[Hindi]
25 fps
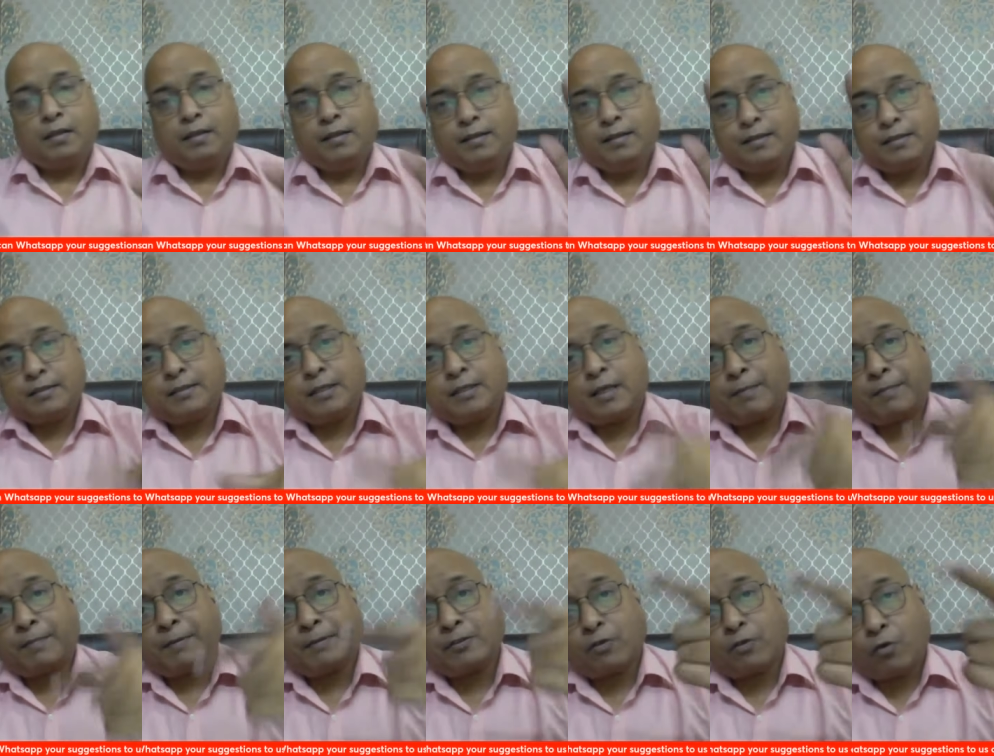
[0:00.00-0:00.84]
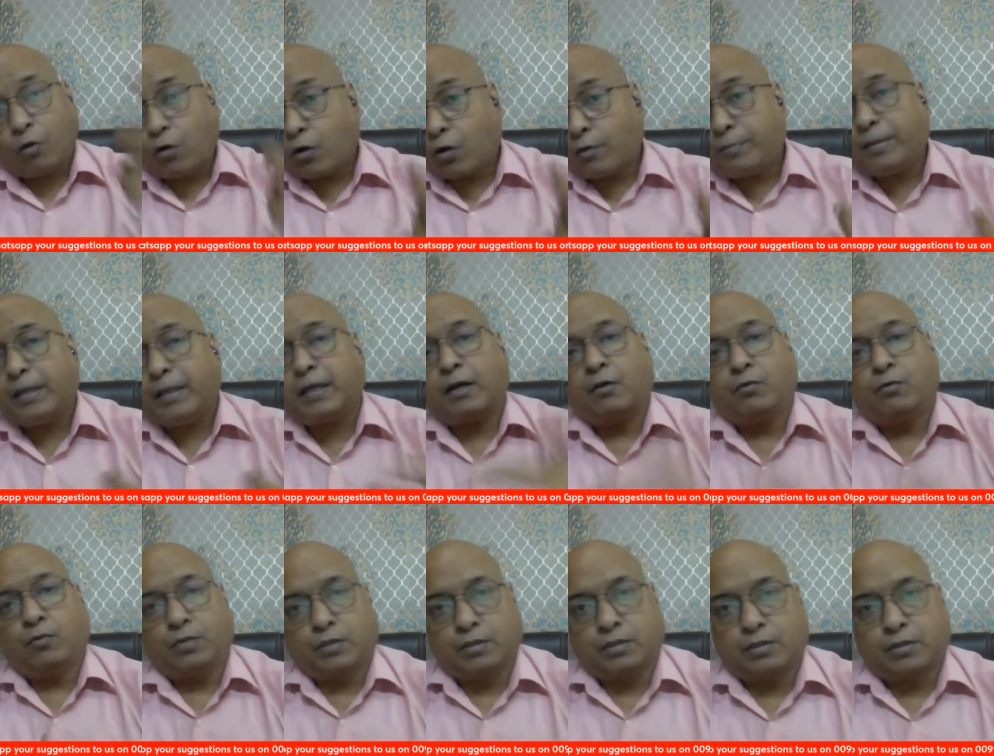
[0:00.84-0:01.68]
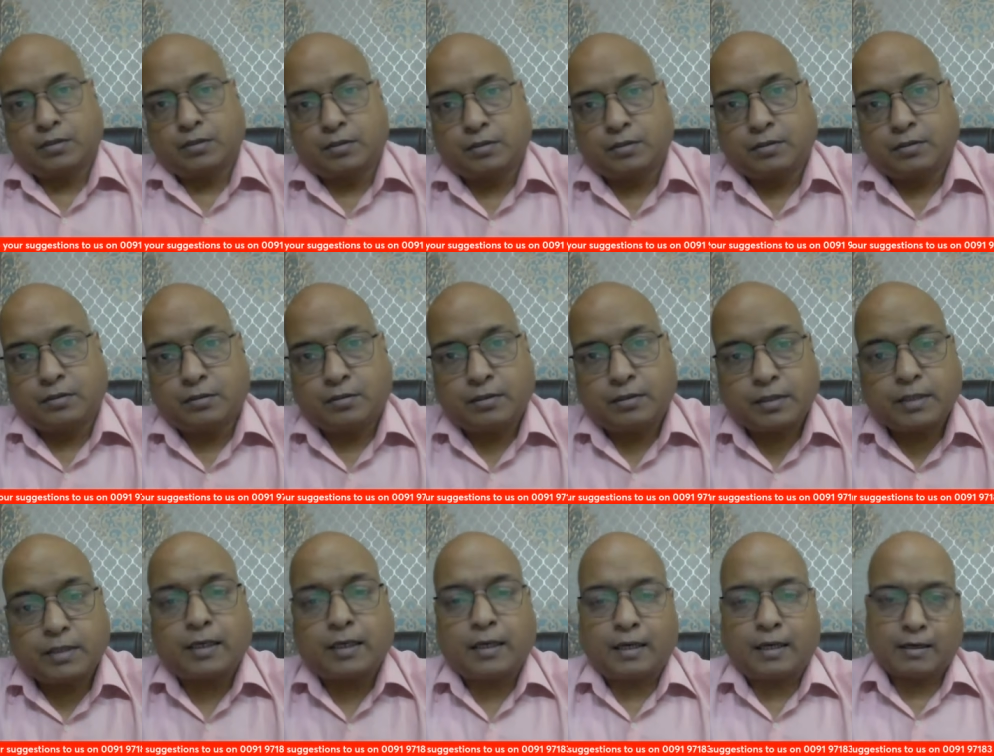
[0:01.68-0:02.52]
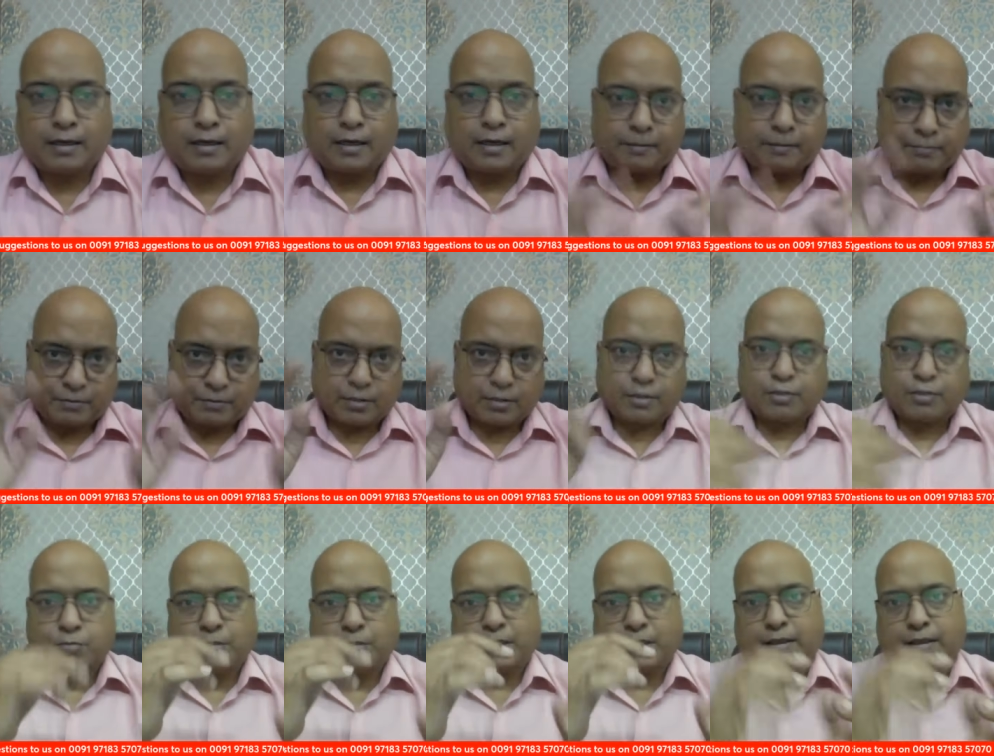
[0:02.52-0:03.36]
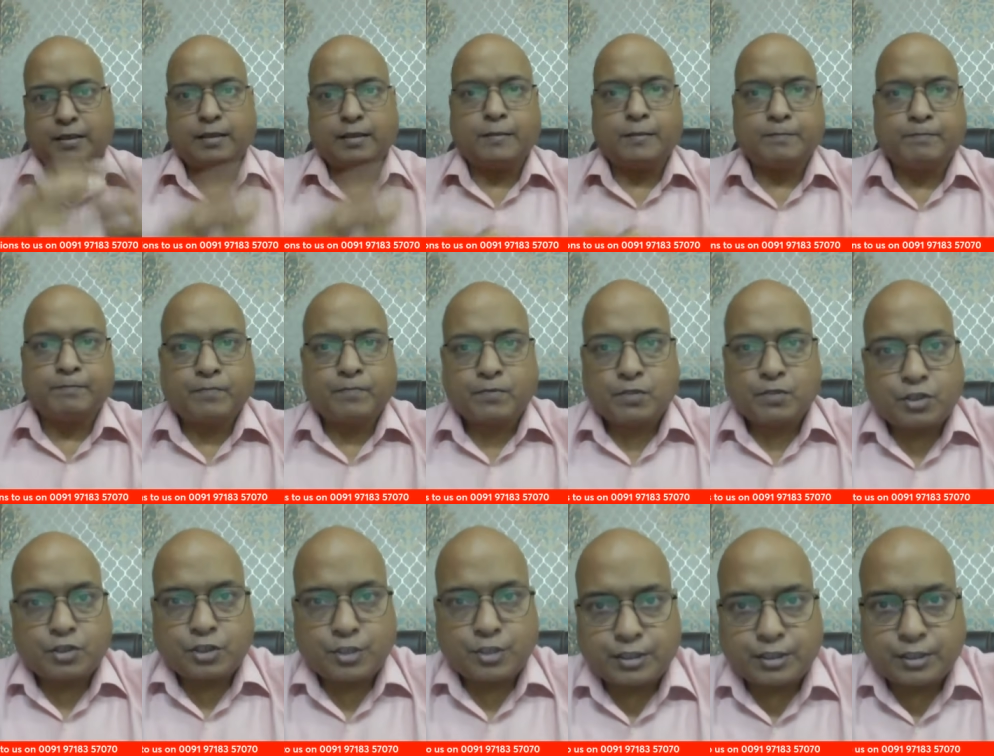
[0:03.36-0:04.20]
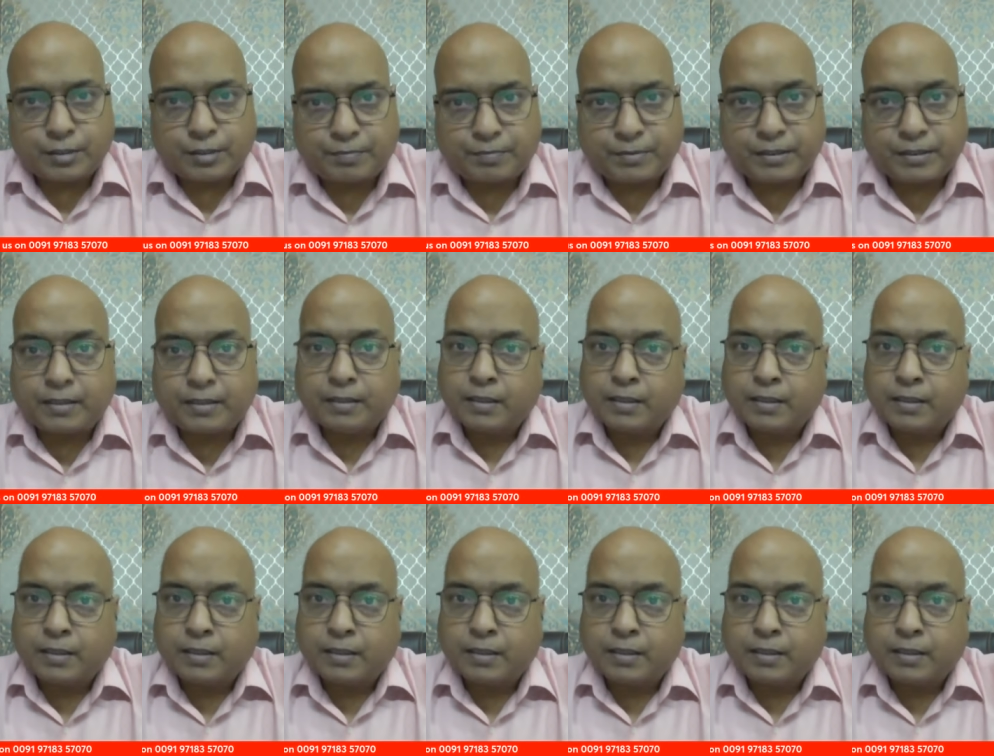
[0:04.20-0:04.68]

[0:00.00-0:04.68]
जिसके पास और भी काउंटर्स हैं ठीक है अगर आप सर्च मारेंगे ना जीडीपी